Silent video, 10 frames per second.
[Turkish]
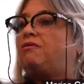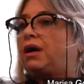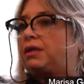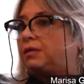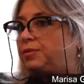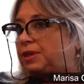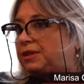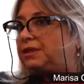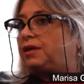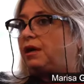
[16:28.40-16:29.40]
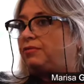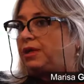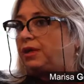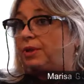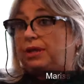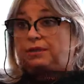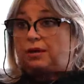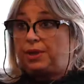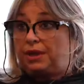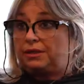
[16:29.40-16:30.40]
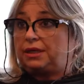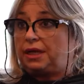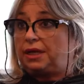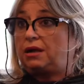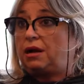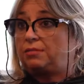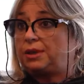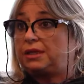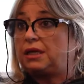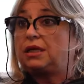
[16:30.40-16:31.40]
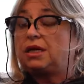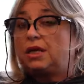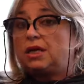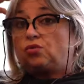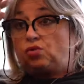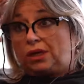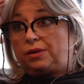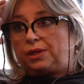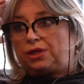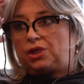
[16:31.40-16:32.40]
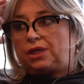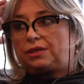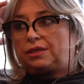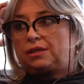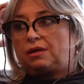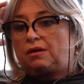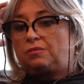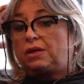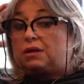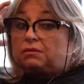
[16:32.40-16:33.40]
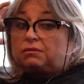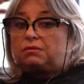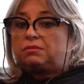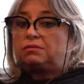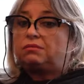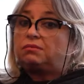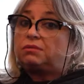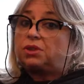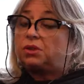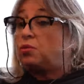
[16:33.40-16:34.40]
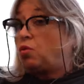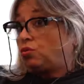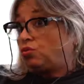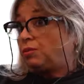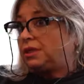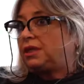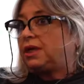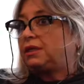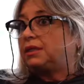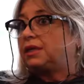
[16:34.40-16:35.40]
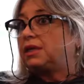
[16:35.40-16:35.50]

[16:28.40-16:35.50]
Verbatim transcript: farklı bir tedaviyle, belki de ameliyata gerek kalmadan düzelebilecekti ama e, işte kondurmadı kendini.